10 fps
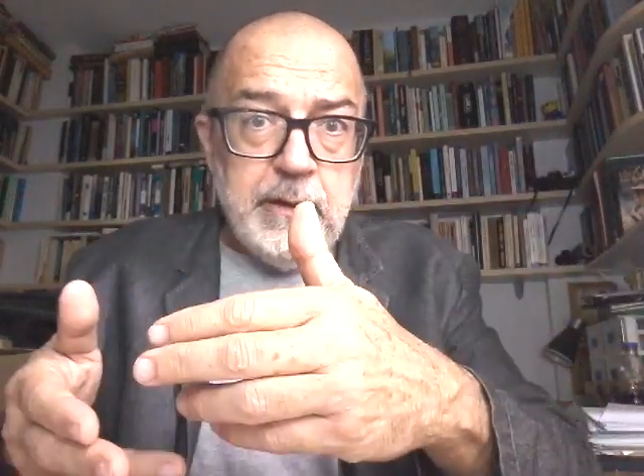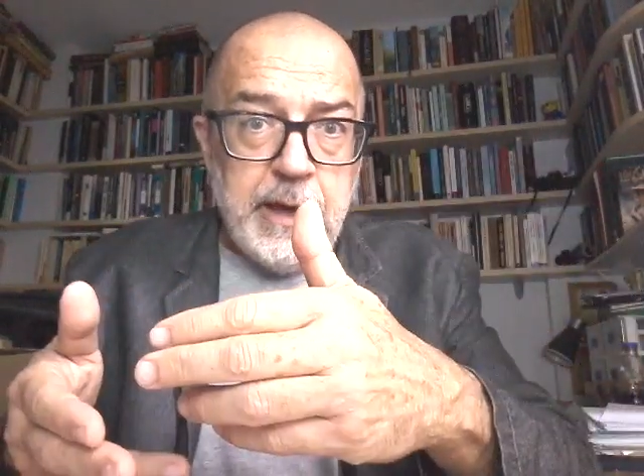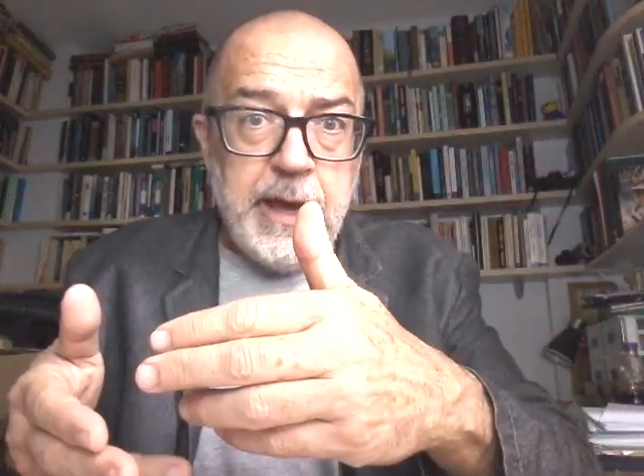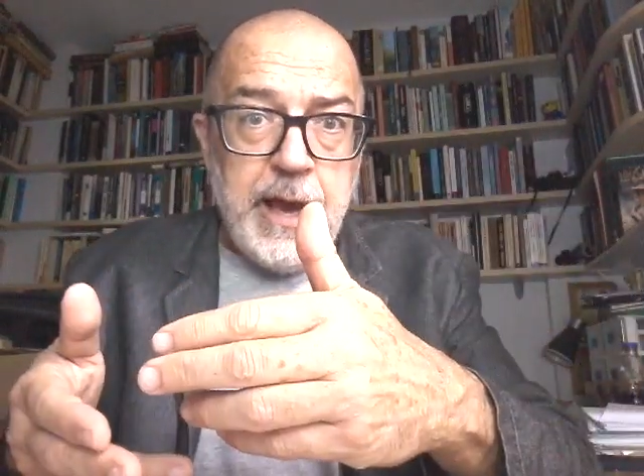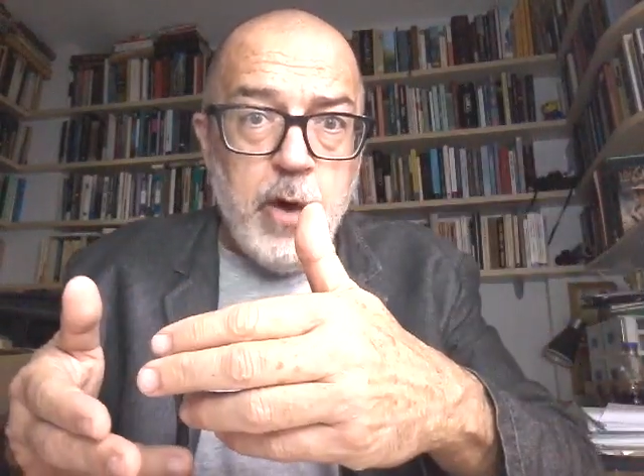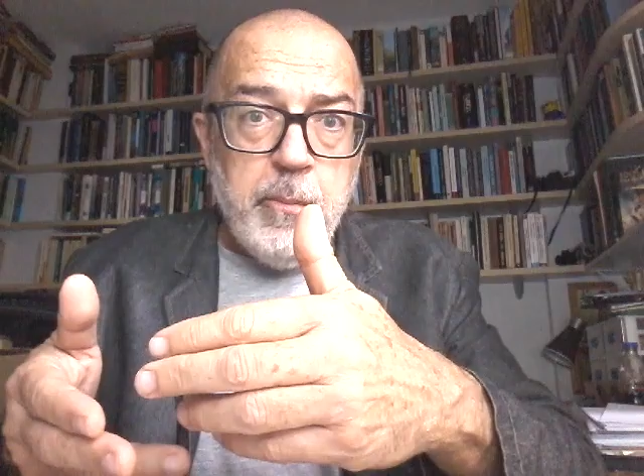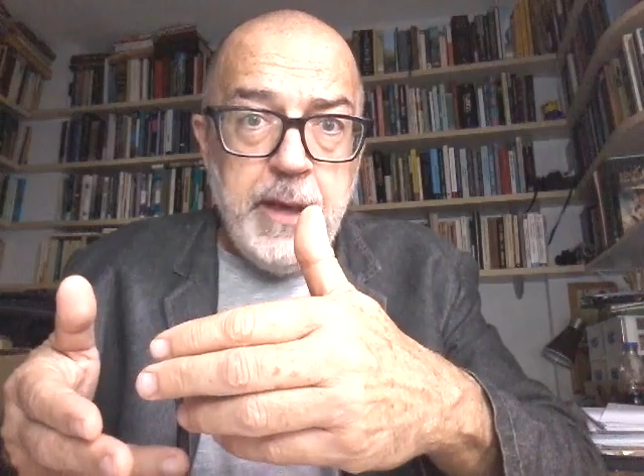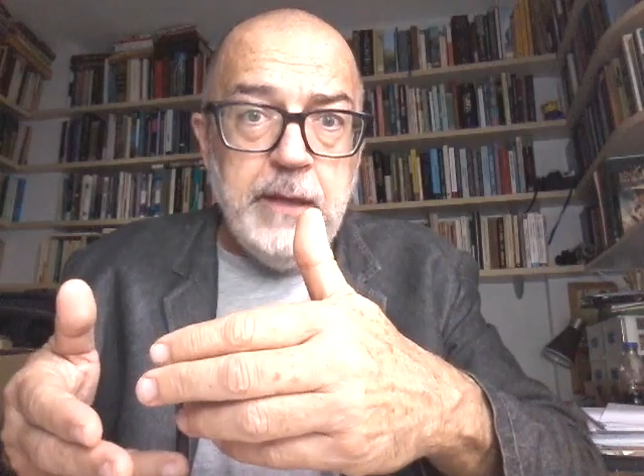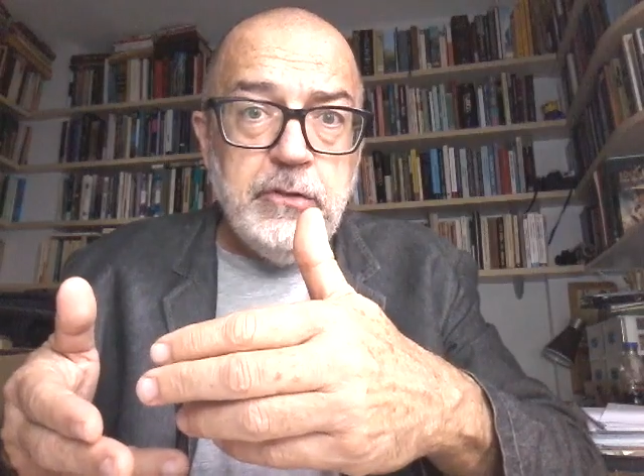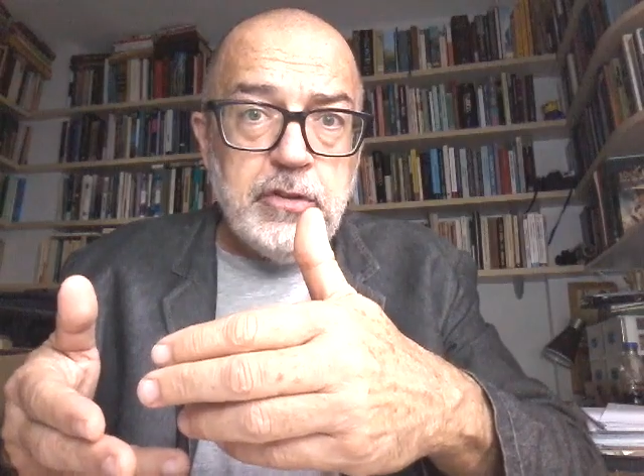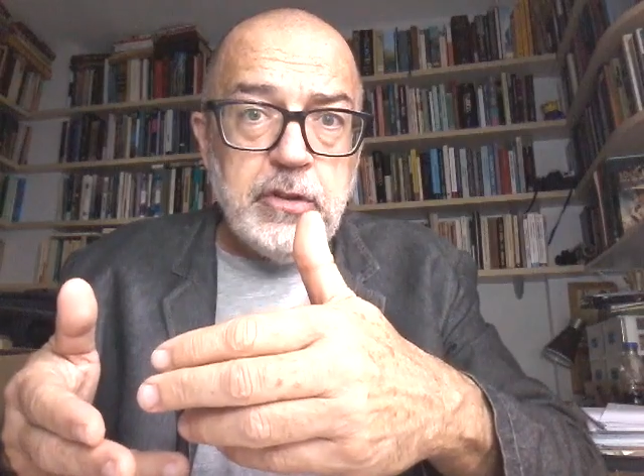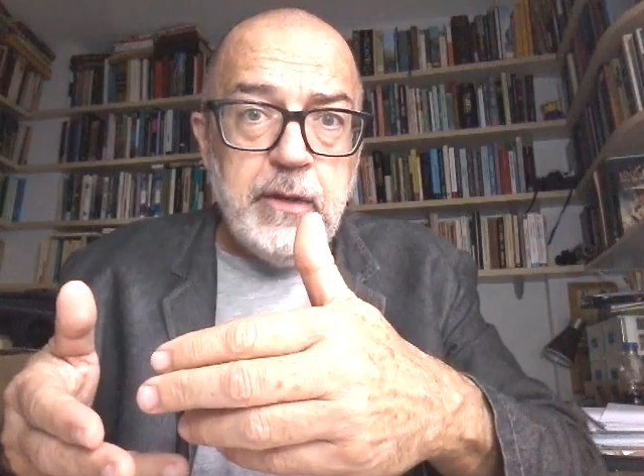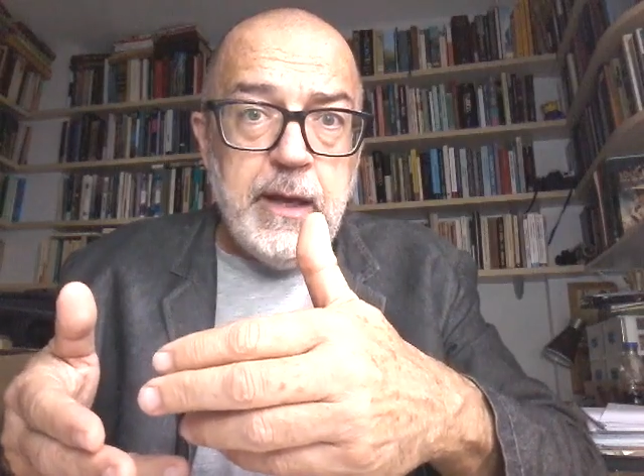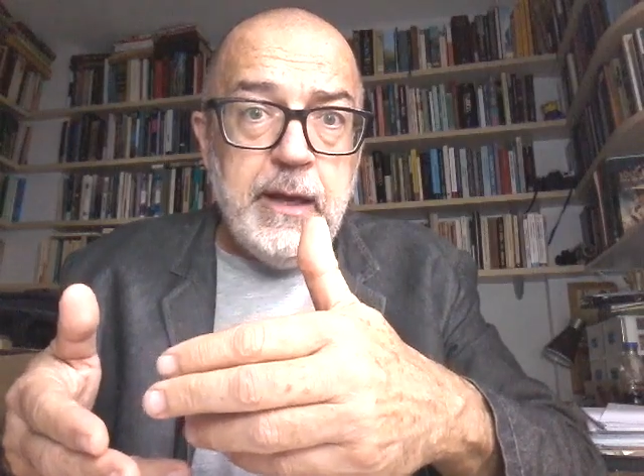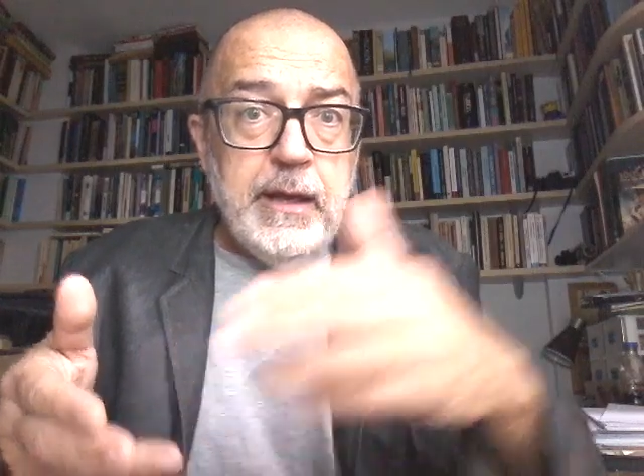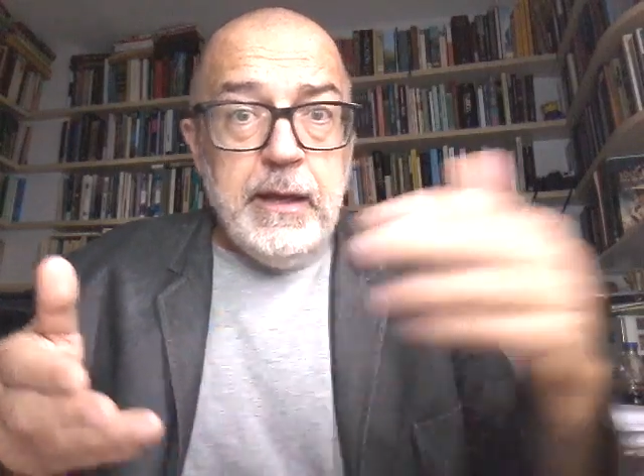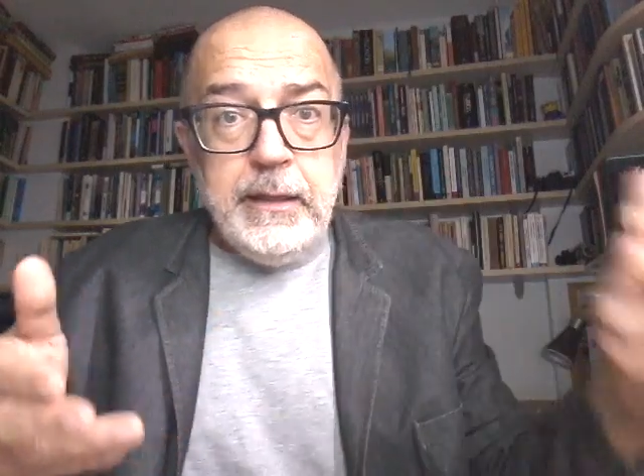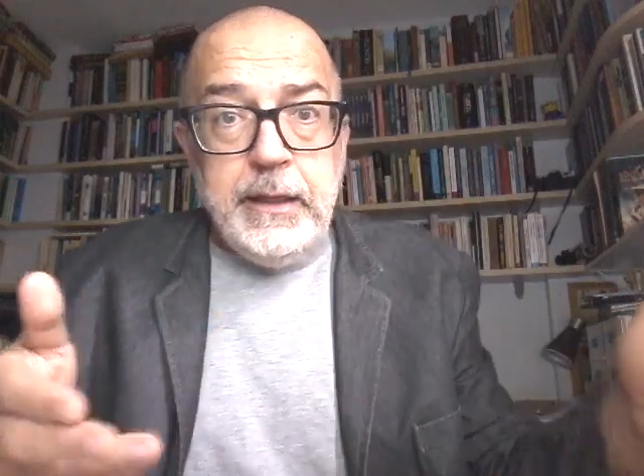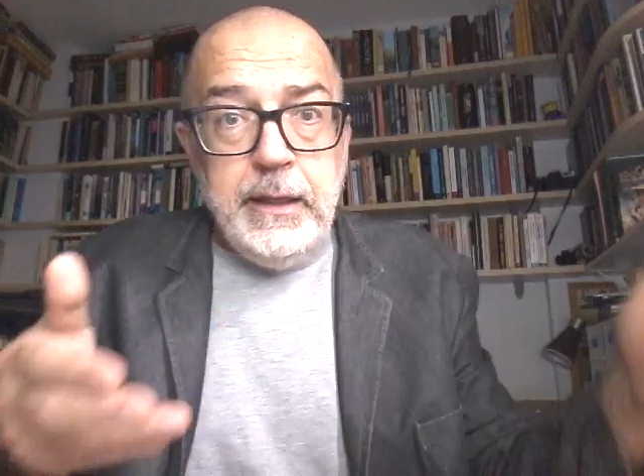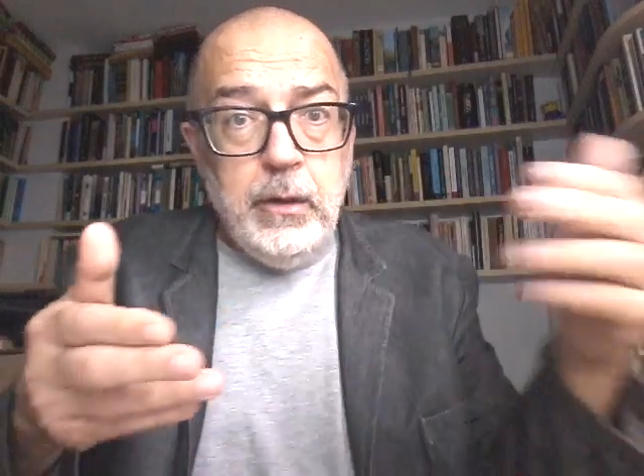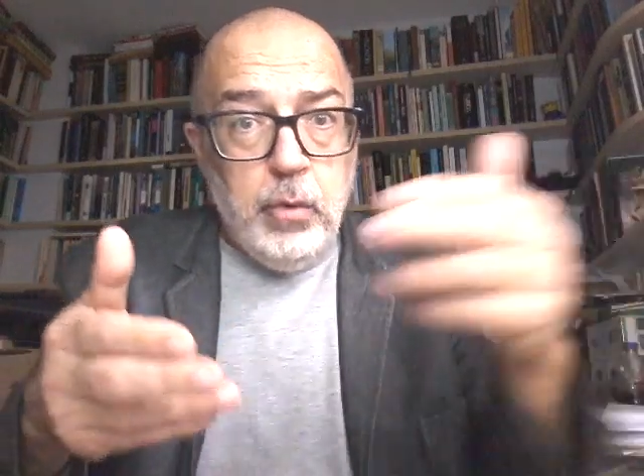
realmente, né, que